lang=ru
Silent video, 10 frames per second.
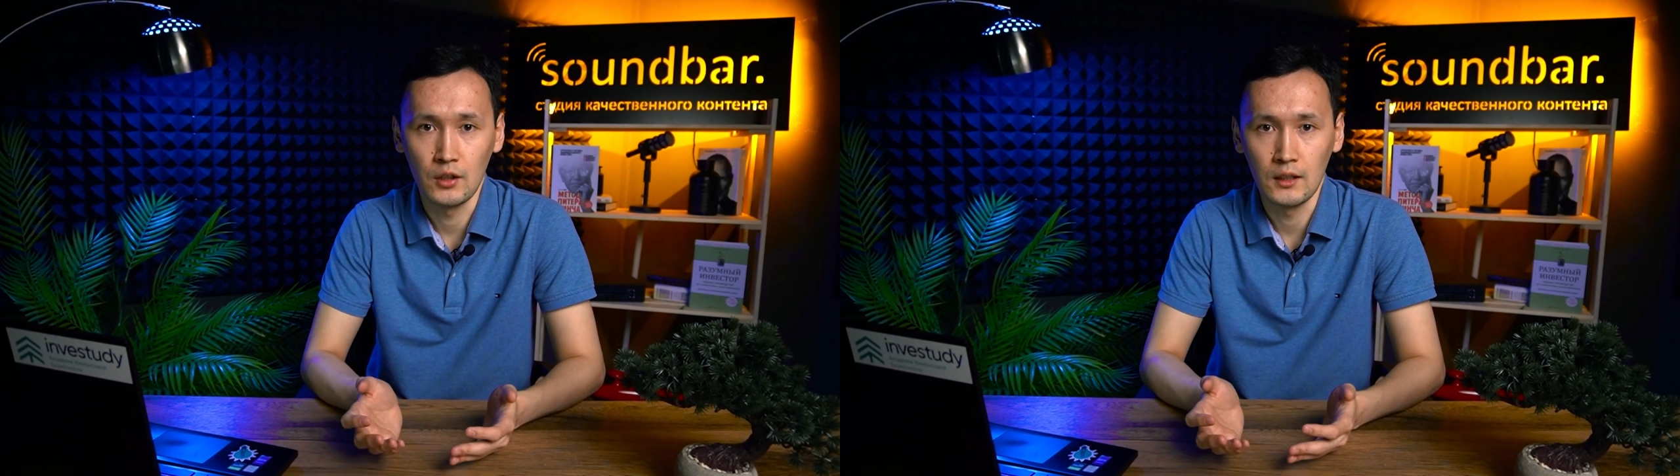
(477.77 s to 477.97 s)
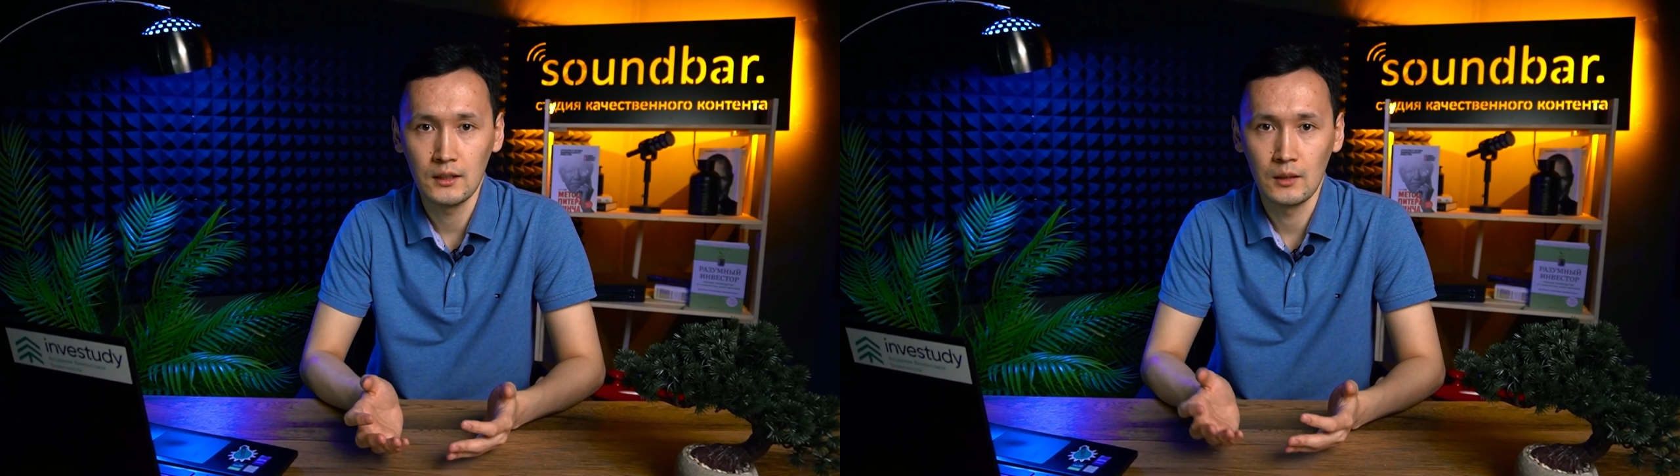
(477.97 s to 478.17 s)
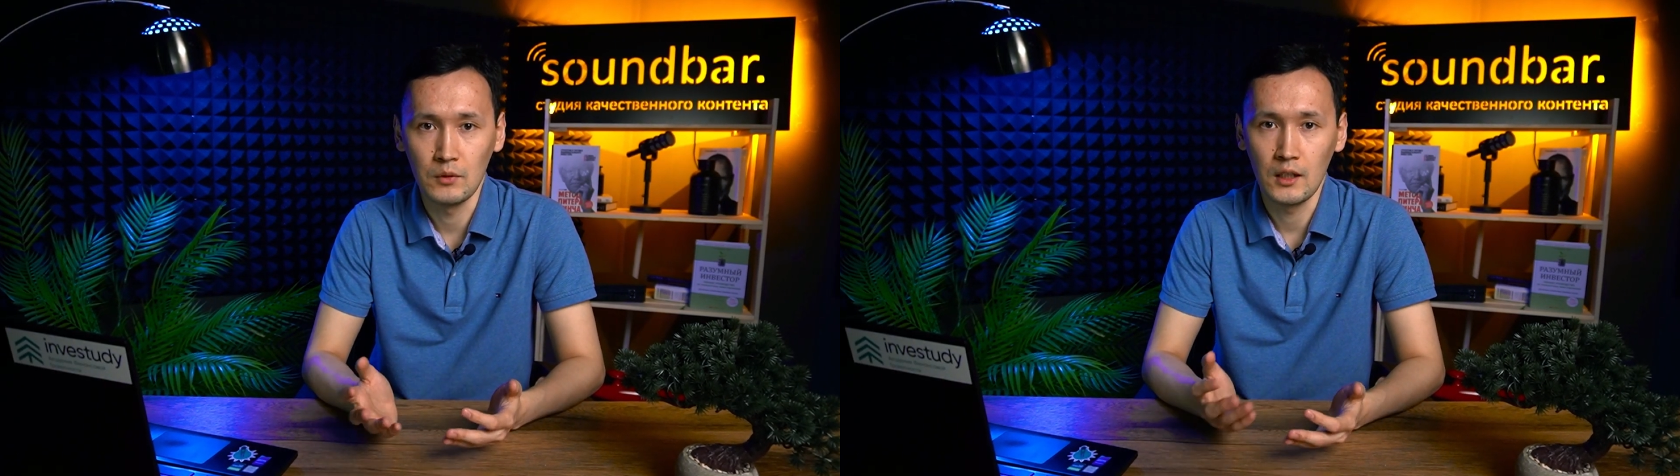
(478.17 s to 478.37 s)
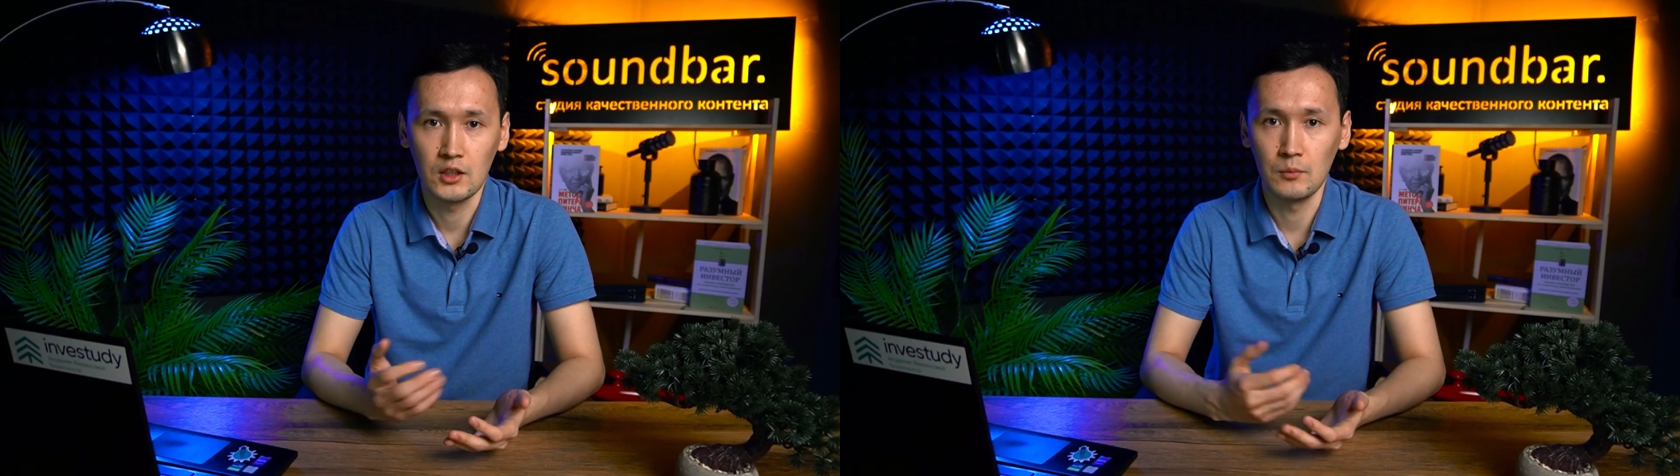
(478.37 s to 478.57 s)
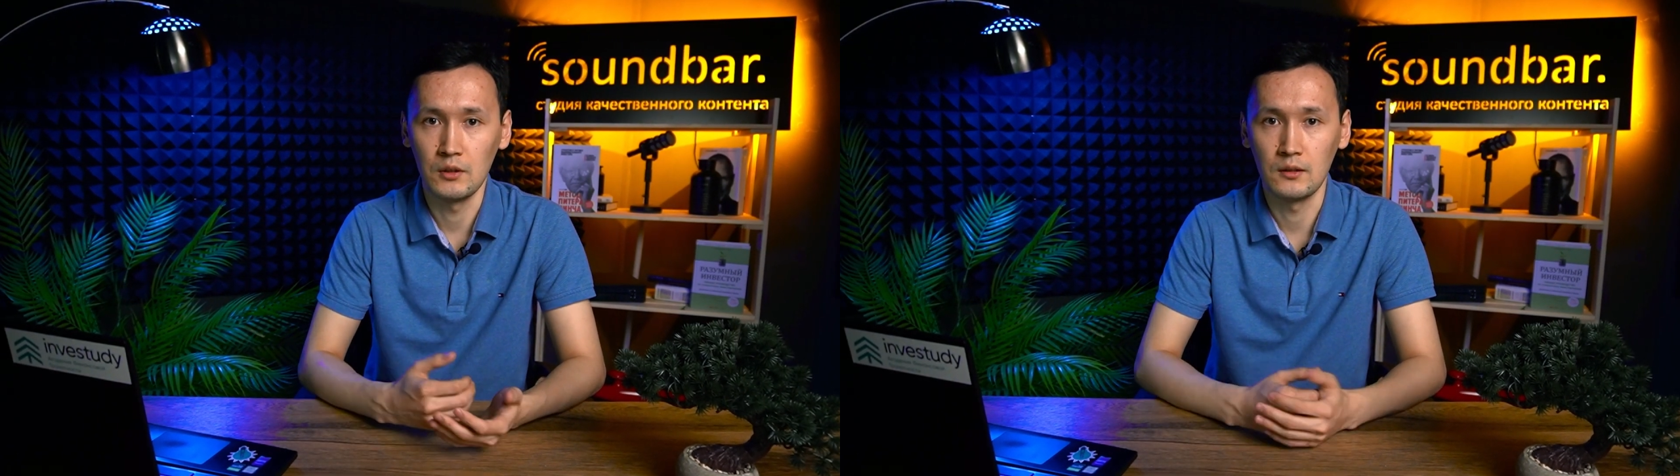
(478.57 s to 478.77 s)
если мы
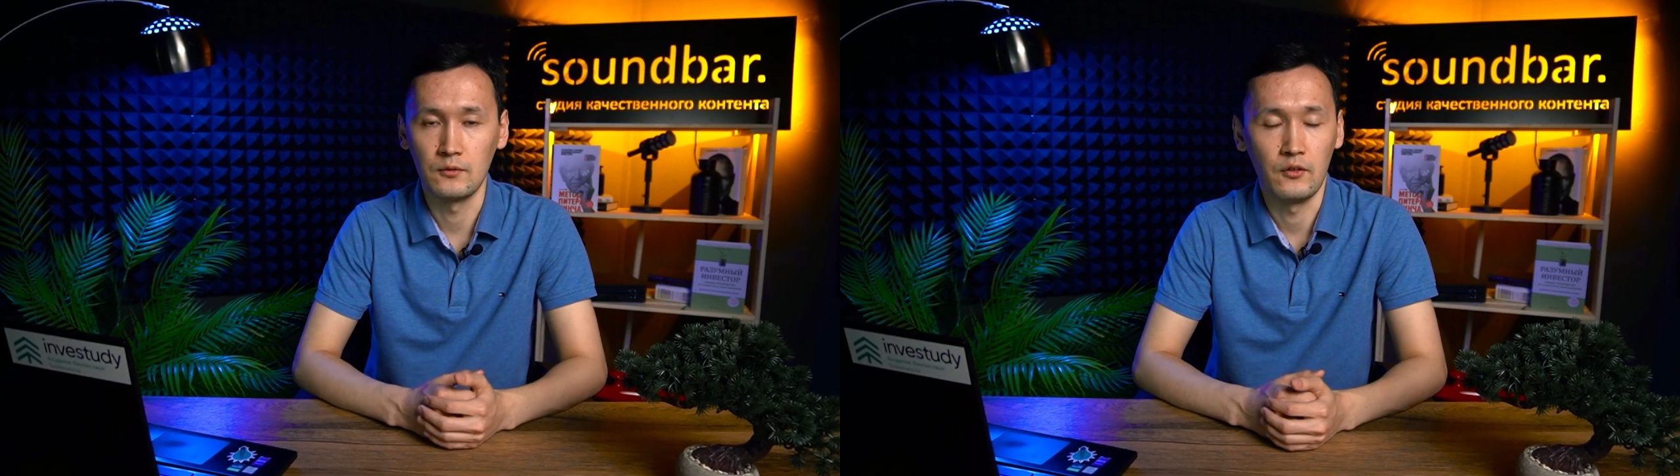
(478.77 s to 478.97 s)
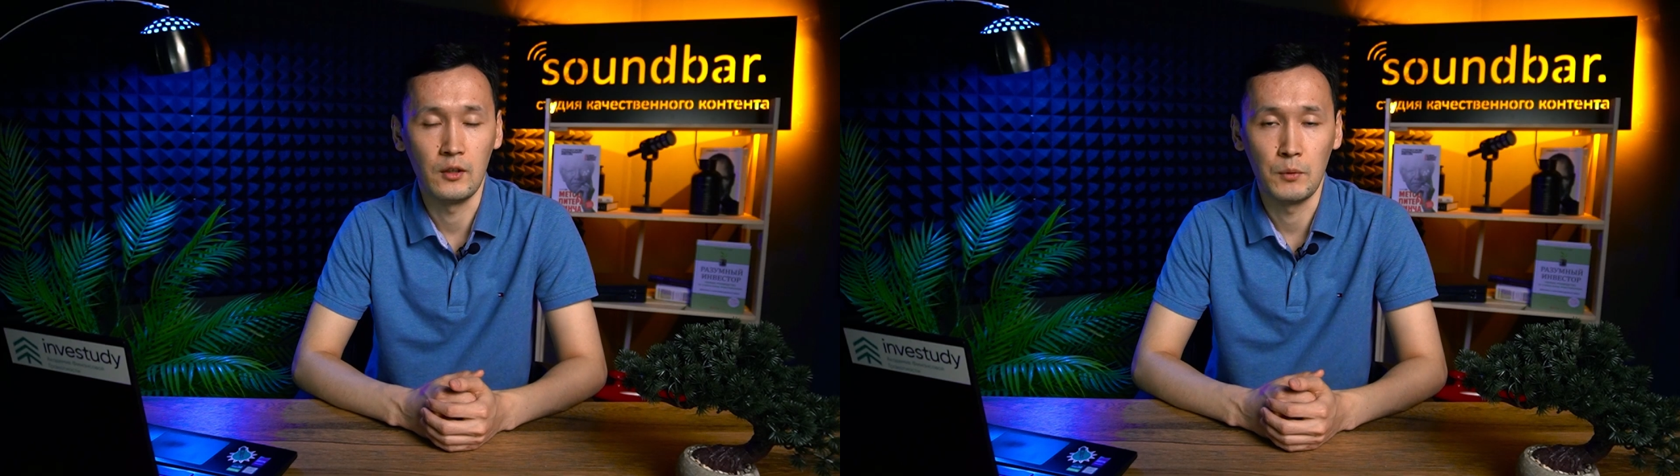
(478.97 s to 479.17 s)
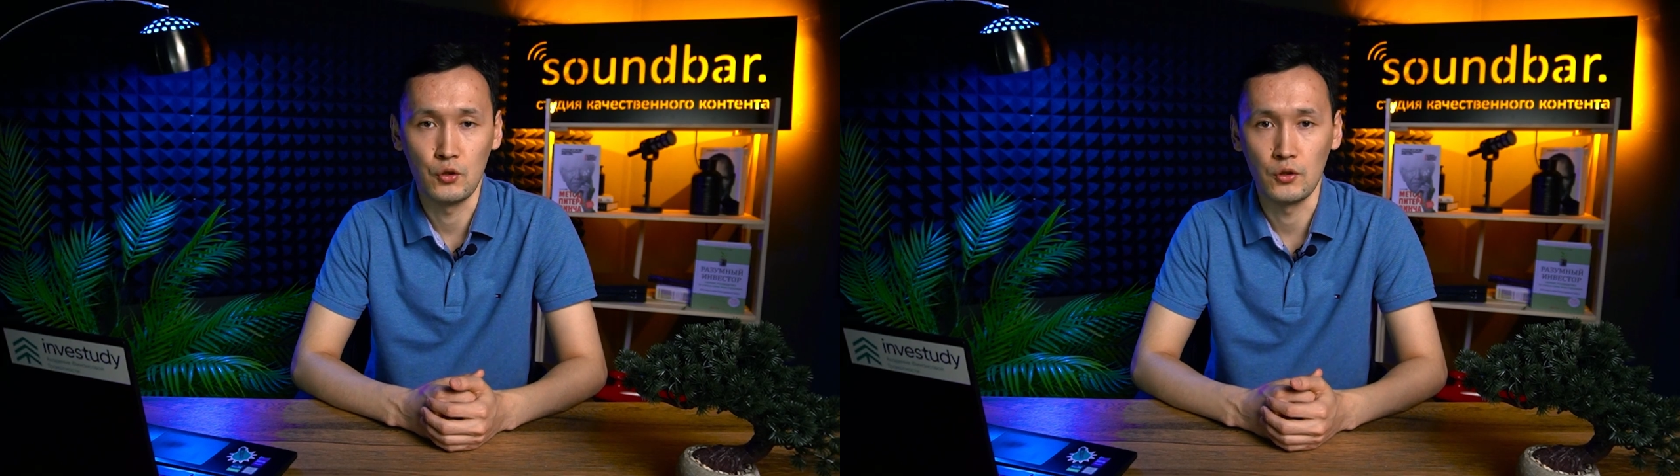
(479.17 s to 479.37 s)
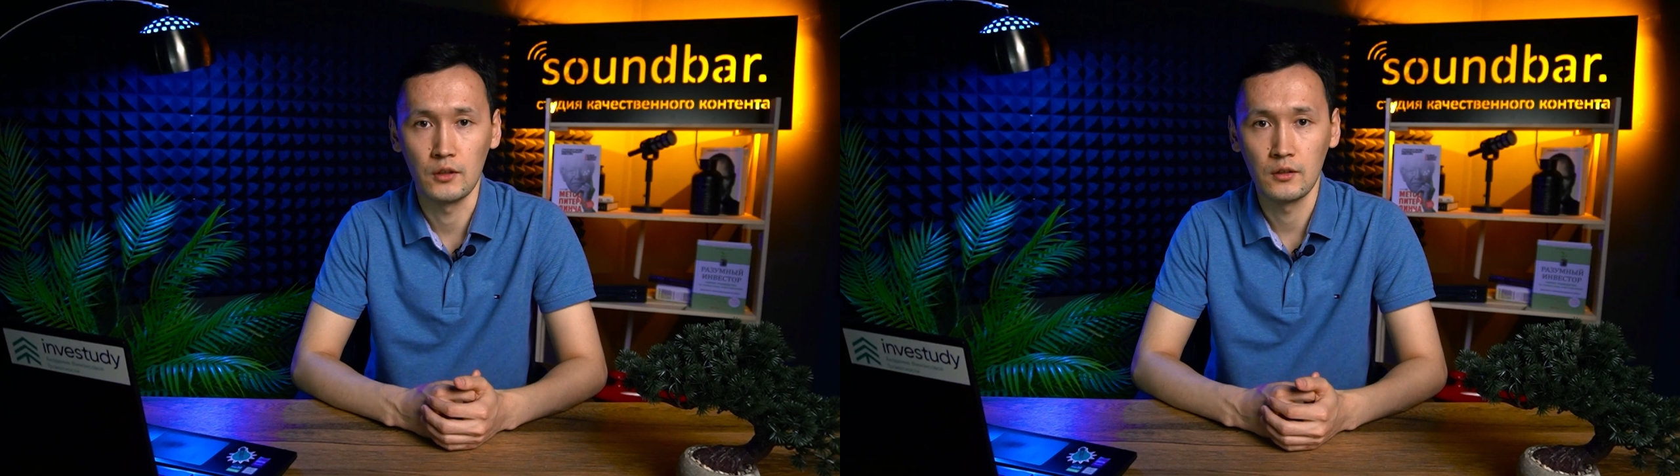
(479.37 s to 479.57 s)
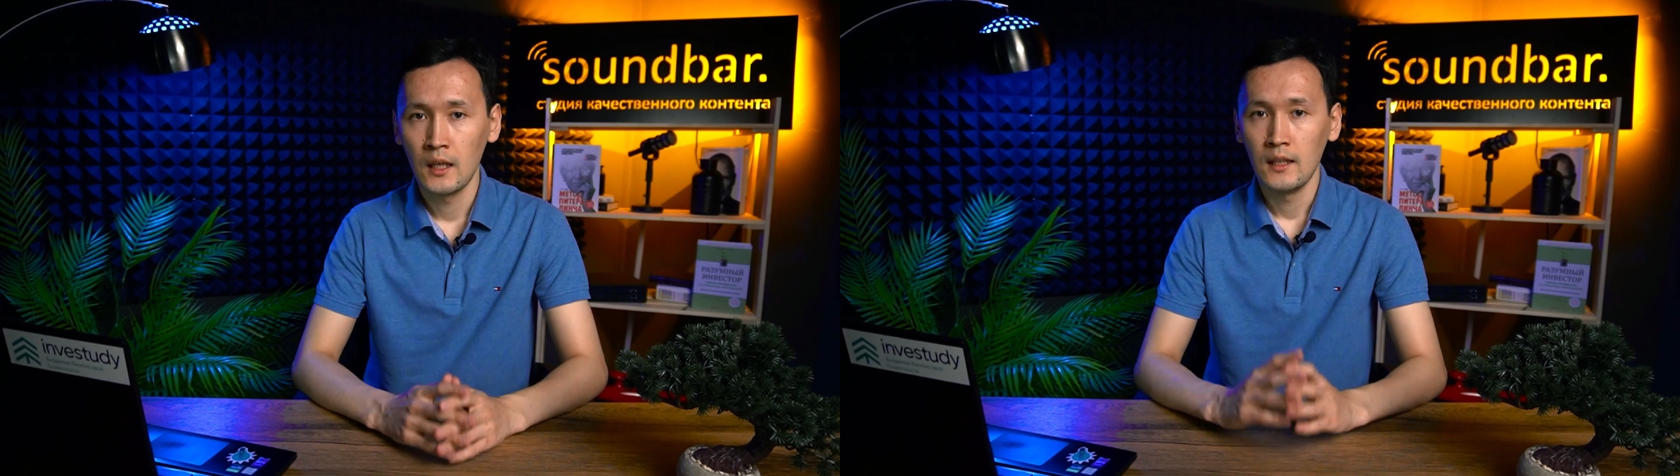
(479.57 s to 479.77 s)
ошиблись в своих подсчетах.